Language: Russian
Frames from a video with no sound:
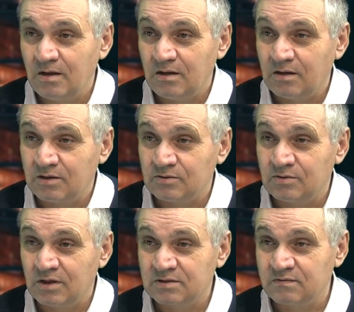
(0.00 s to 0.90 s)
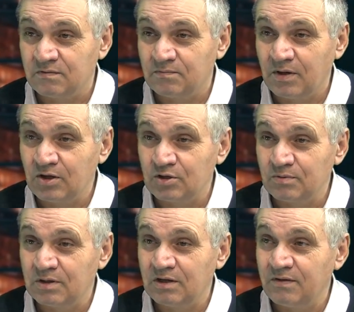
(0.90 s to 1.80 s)
государствам.
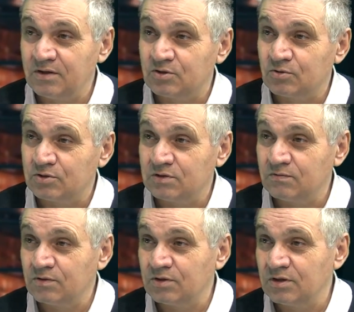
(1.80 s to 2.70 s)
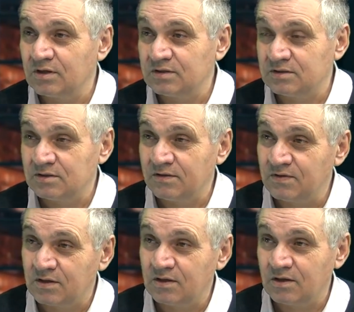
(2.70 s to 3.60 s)
Поэтому говорить, что сегодня
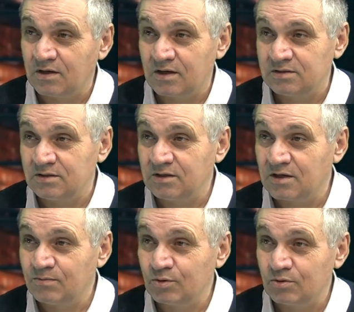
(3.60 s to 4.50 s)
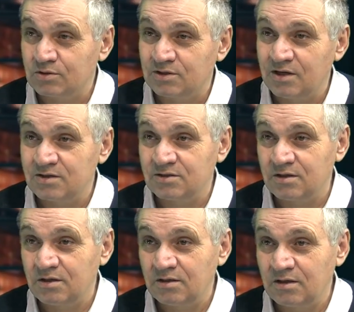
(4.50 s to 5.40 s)
силовики России работают слаженно,
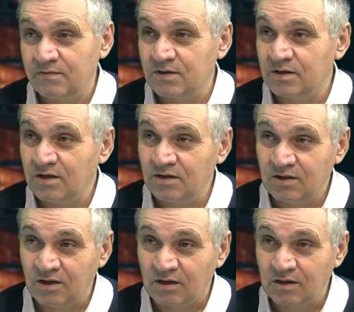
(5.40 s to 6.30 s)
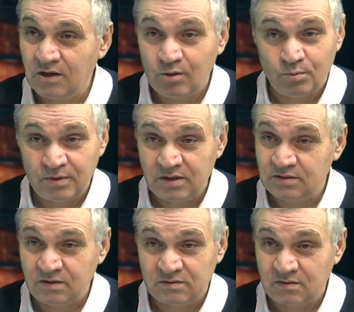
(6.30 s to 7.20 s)
это наверняка не так. У меня,
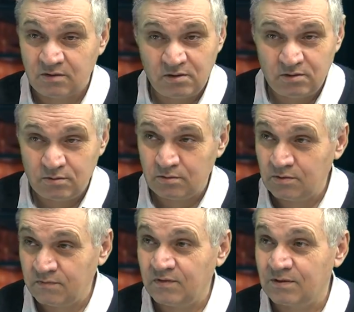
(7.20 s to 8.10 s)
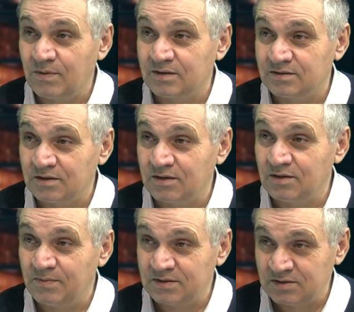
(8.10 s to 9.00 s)
естественно, нет информации
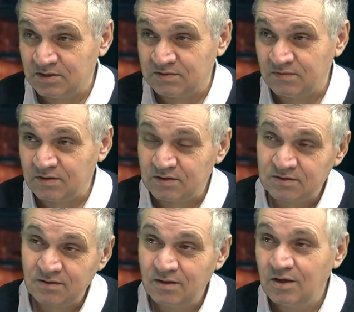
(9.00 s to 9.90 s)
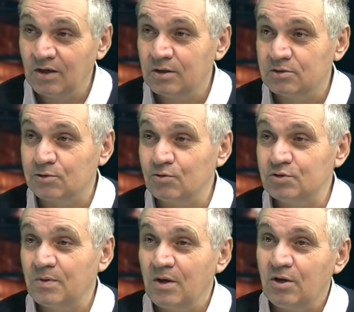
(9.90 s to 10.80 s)
непосредственно из нет, служб. то,
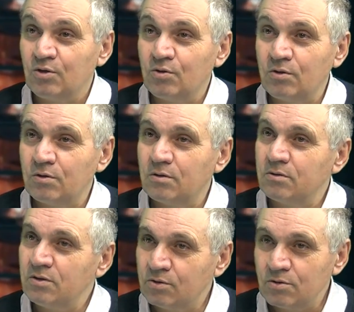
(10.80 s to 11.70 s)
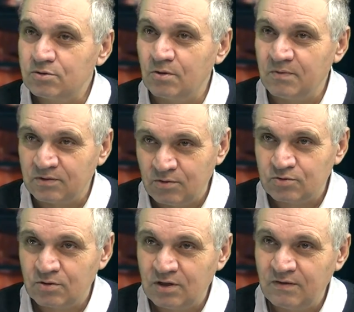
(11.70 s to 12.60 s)
что мы видим. Но не то, что мы, то,
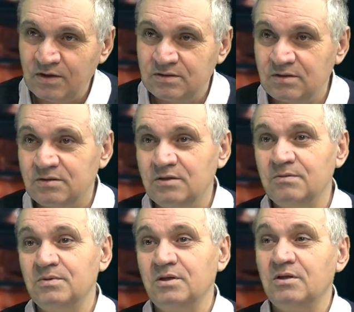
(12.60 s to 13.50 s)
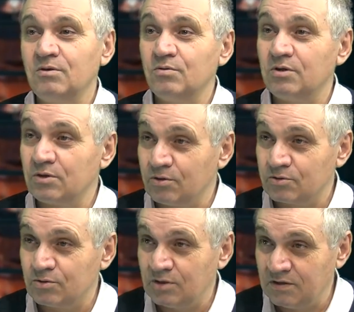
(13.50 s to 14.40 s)
что говорит системная наука, то,
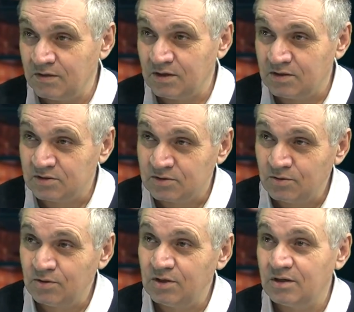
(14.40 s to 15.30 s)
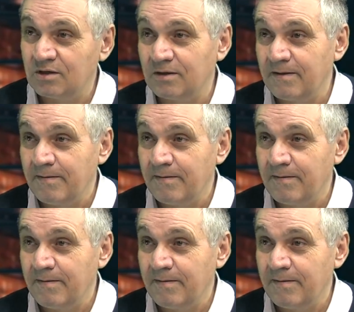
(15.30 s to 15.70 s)
что говорит история,